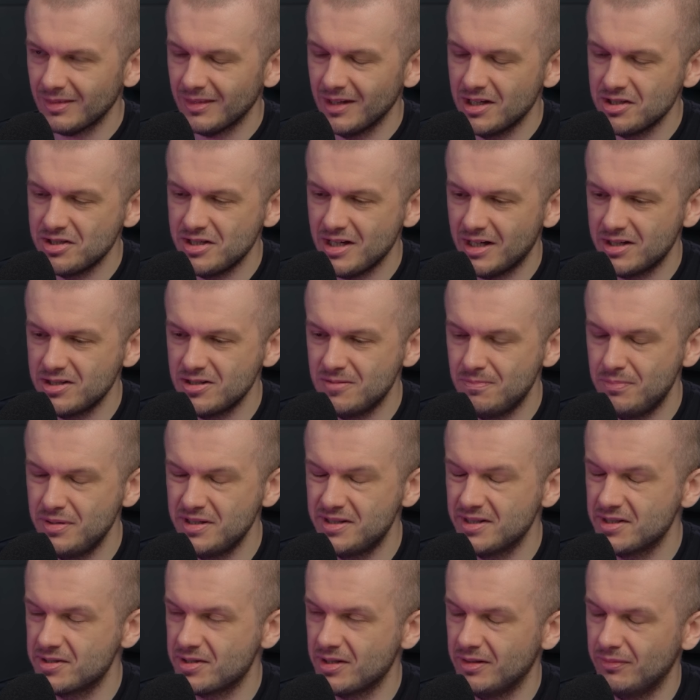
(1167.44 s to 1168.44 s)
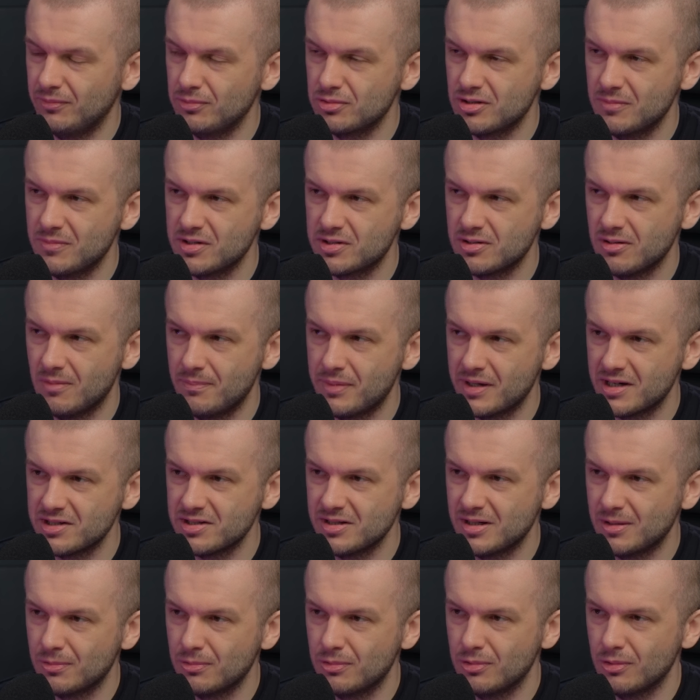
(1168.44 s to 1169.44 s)
jeśli jakiś biznes na przykład w dużej mierze opiera
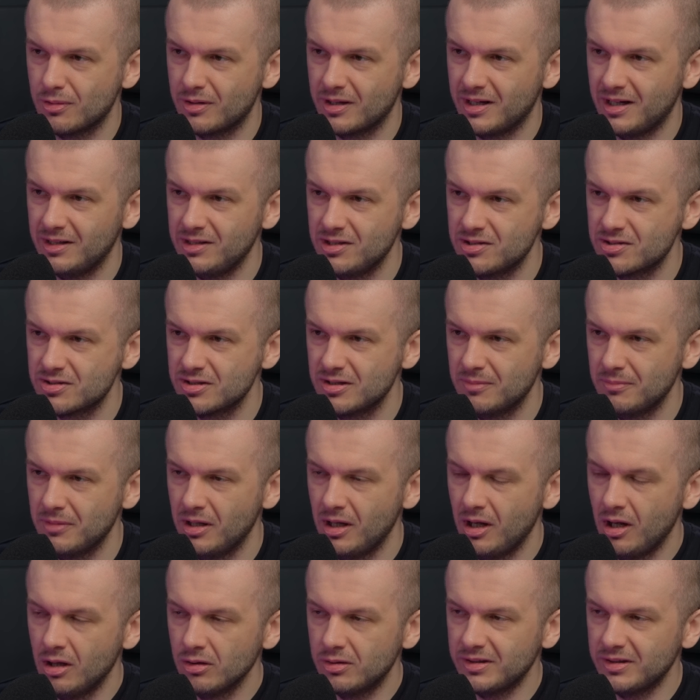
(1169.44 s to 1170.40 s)
się na ruchu organicznym,